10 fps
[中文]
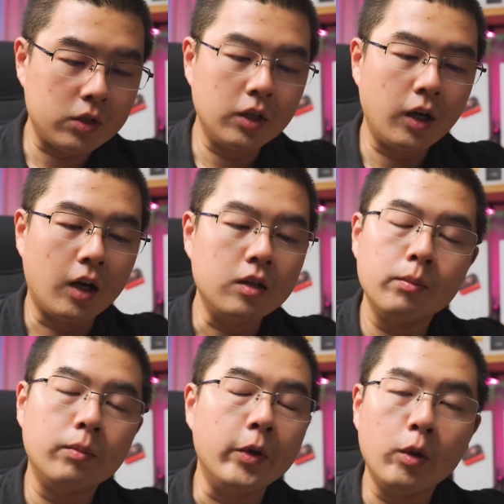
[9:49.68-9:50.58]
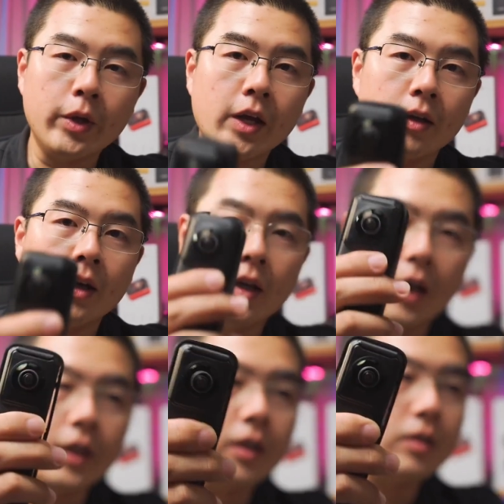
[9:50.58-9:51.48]
实际上还是没有变的，
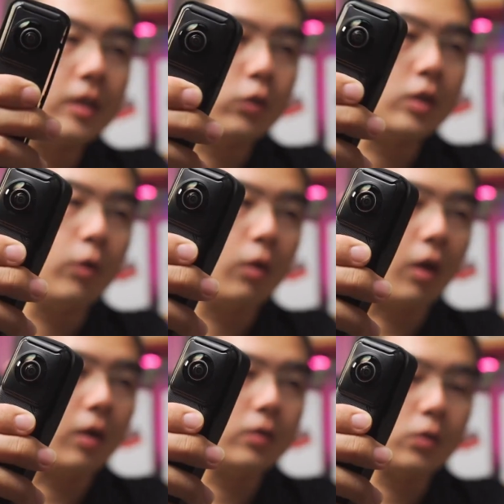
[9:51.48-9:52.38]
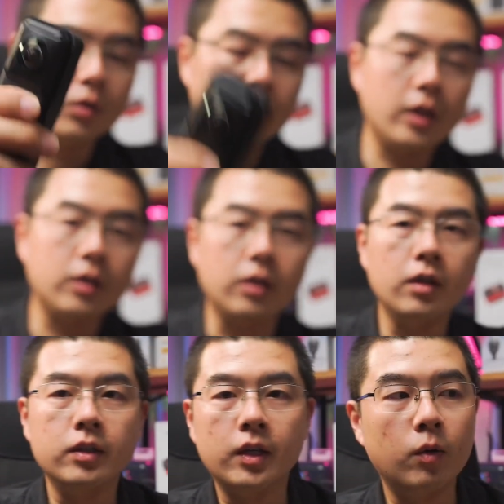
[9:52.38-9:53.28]
还依然是这个全景模块，就是在整
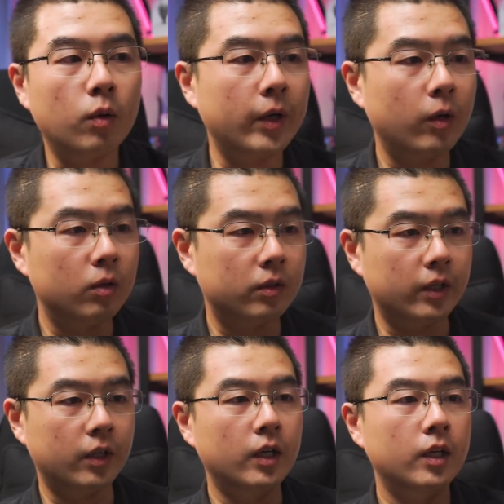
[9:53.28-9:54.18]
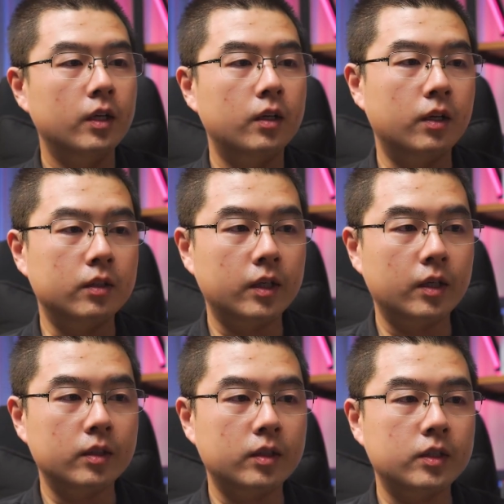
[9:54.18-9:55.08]
个你看我背后的那个这
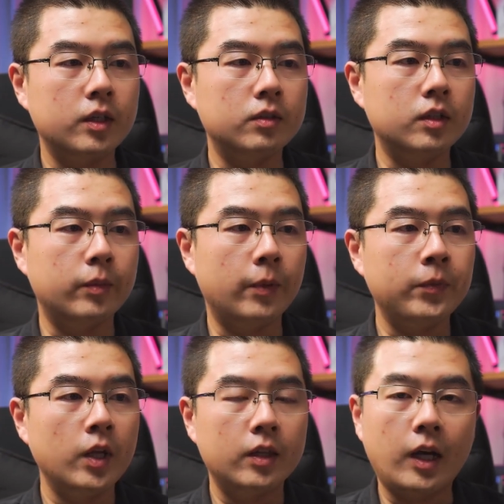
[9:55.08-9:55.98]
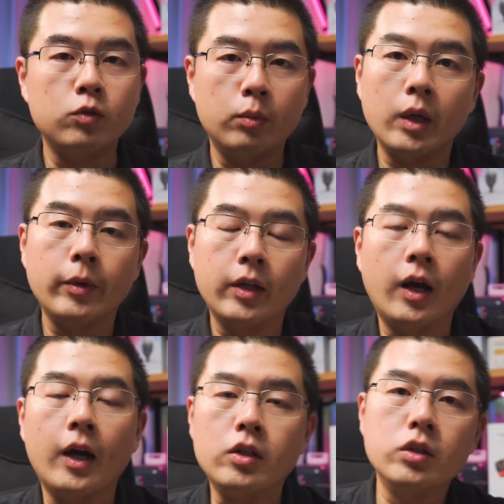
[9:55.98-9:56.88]
个相机里面，它所配备的
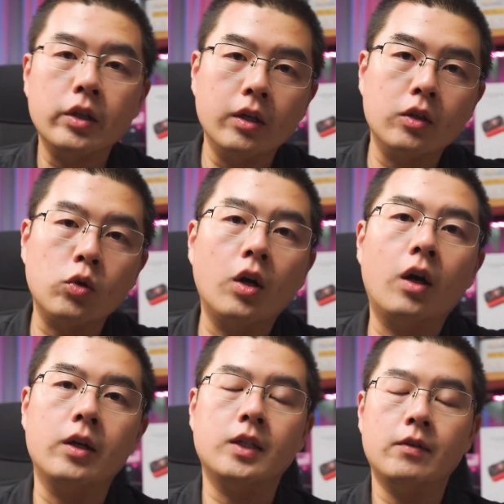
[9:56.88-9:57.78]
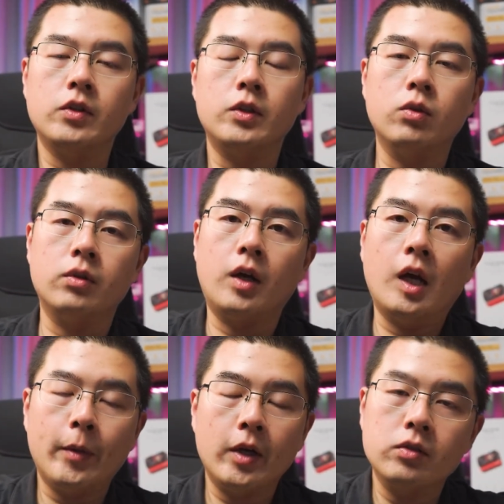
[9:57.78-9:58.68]
还是那个双 2.3 寸的
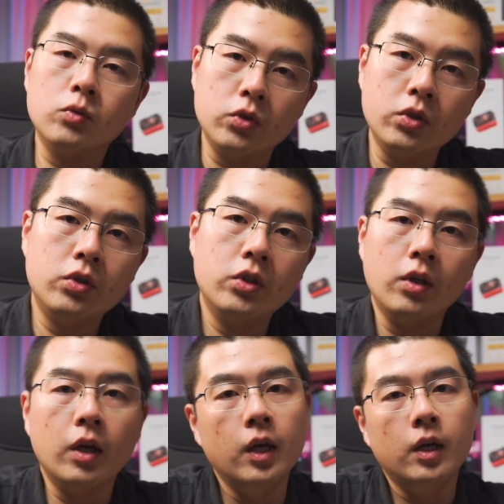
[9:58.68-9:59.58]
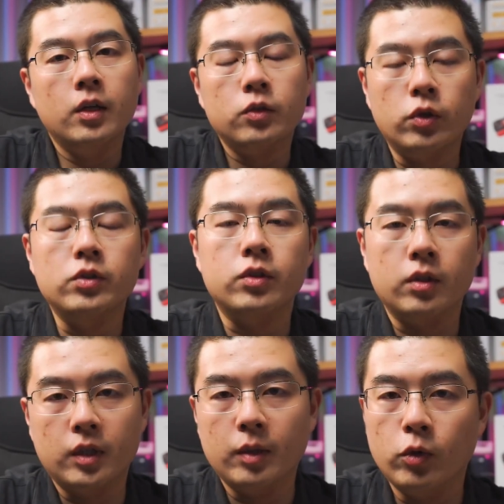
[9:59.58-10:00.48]
IMX577 的全景
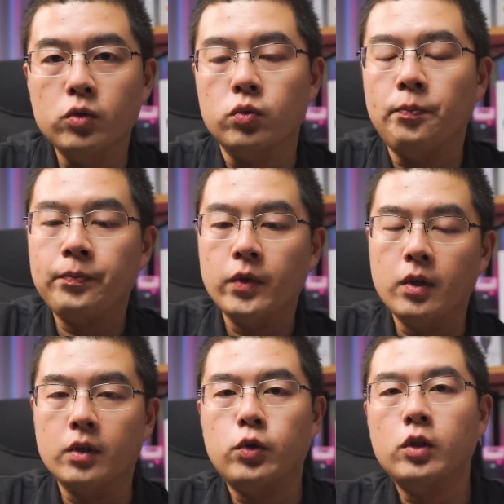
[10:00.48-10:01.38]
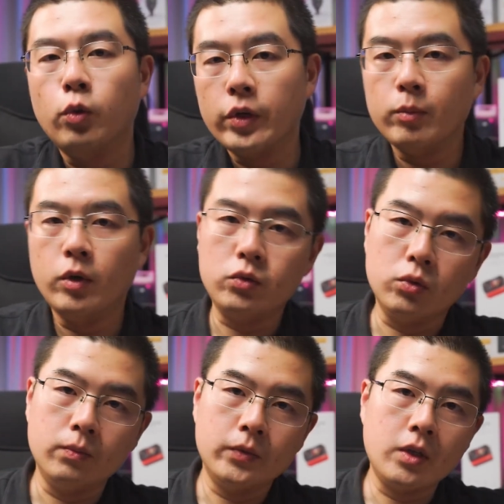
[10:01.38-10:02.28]
的这个模组。虽然同一个模
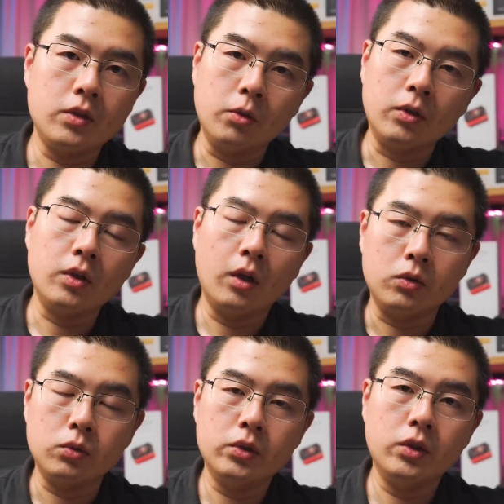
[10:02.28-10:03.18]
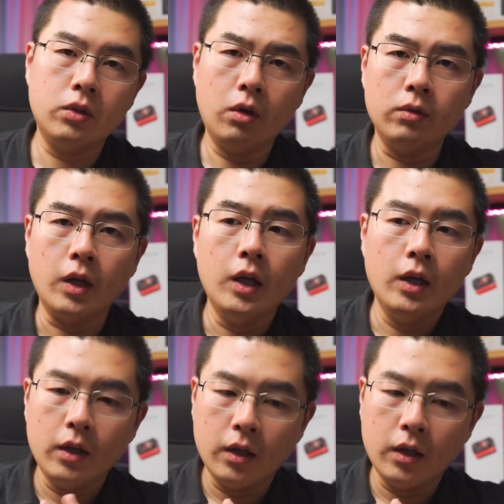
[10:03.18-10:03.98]
组，但是有了更好的处理器之后呢，